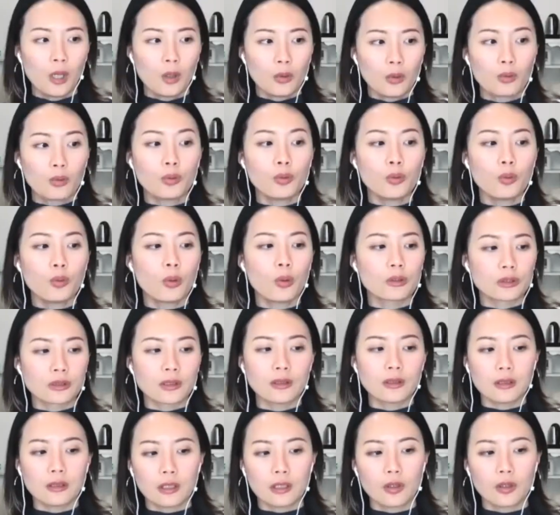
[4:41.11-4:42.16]
如果
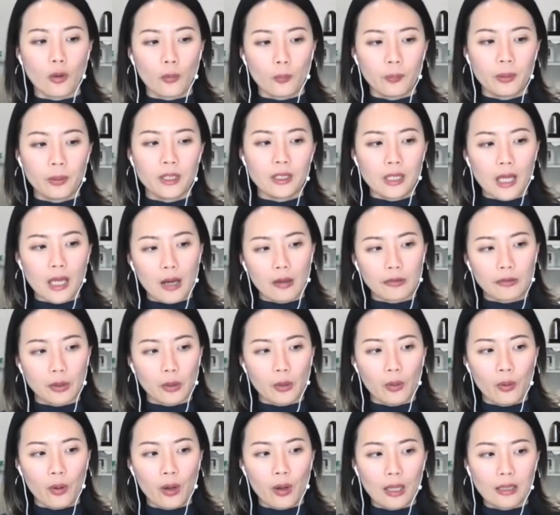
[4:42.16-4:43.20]
真的有必要的
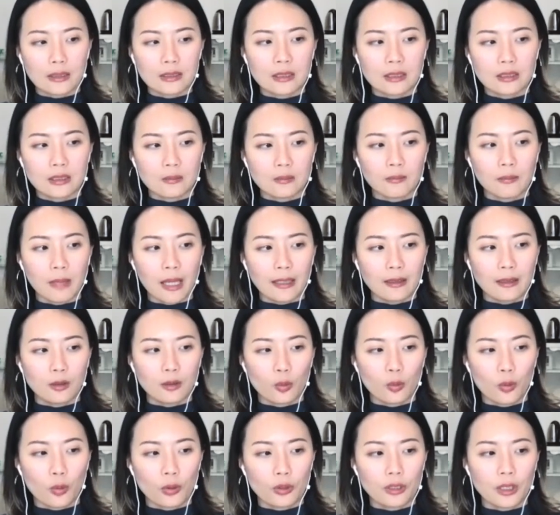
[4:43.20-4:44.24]
话，其实蛮
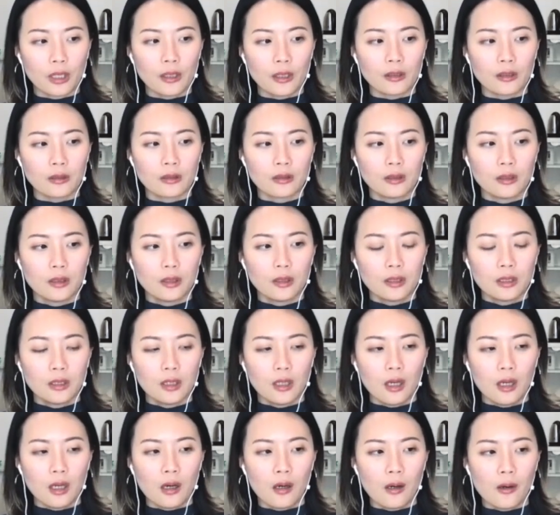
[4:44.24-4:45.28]
多人，
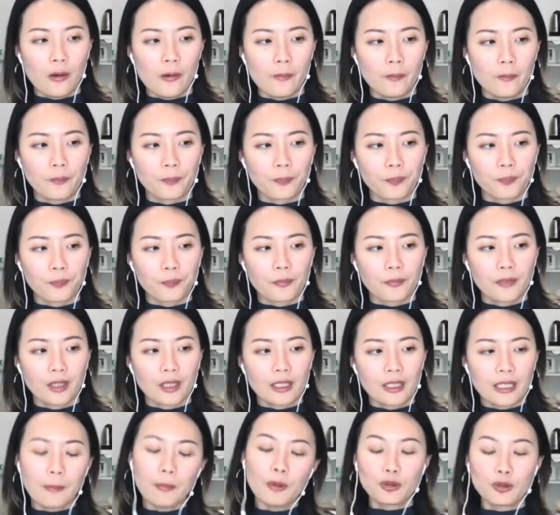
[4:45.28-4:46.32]
嗯，
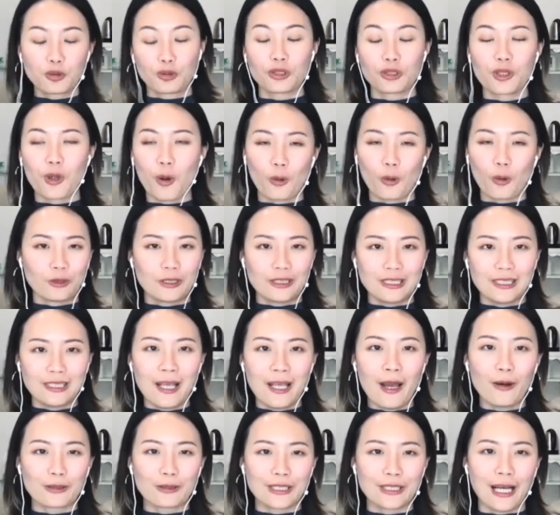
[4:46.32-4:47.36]
也不能说是狗急
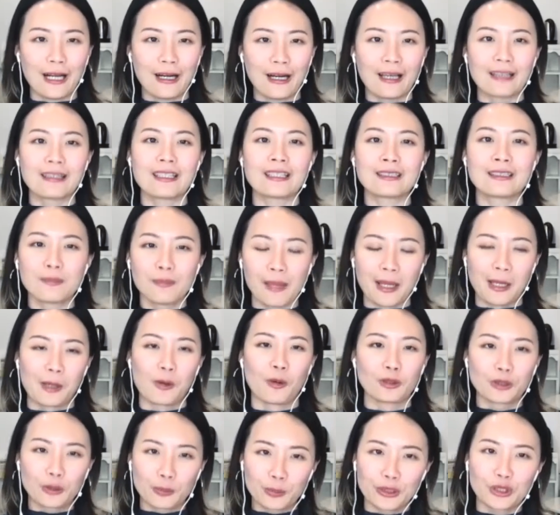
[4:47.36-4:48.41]
跳墙啦，但是美
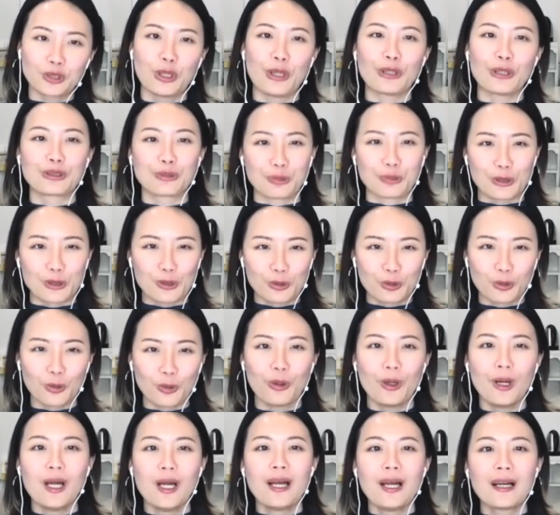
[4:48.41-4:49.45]
国就必须要这么
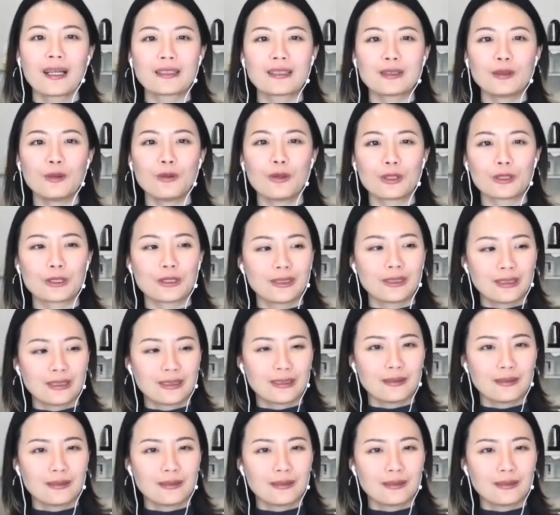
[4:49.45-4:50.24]
做。及是应